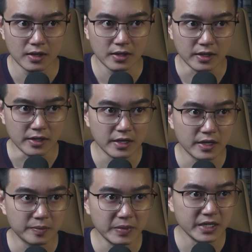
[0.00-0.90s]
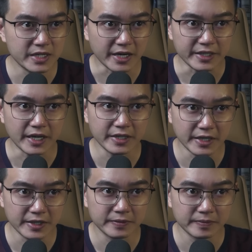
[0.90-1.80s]
Dĩ nhiên biết rằng chẳng
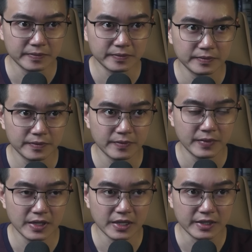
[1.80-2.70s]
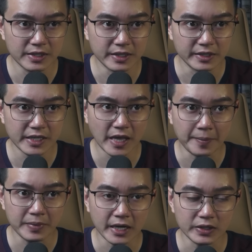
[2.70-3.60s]
nên, nhưng nhìn thấy thảm
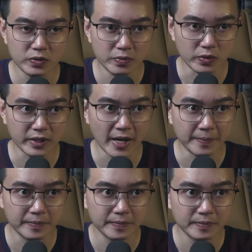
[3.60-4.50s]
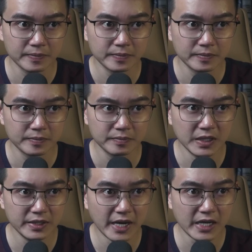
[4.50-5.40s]
cảnh của mụ ta,
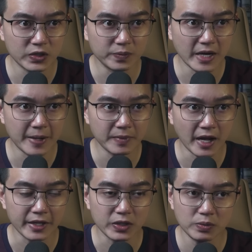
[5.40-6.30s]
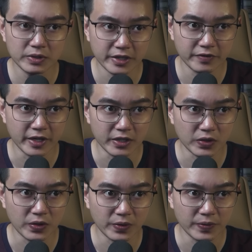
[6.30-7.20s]
bất giác cũng đem lại chút thi vị cho
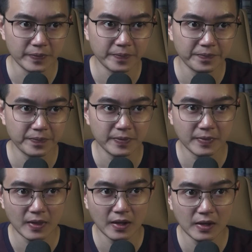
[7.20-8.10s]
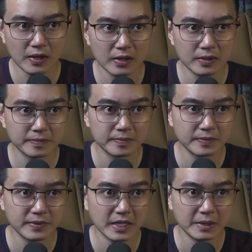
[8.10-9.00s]
cô. À,
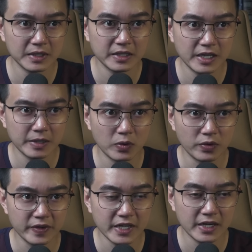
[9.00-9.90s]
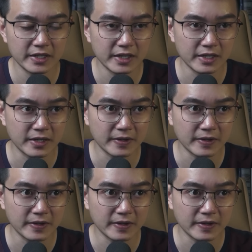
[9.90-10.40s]
em xin chia buồn với gia đình chị ạ.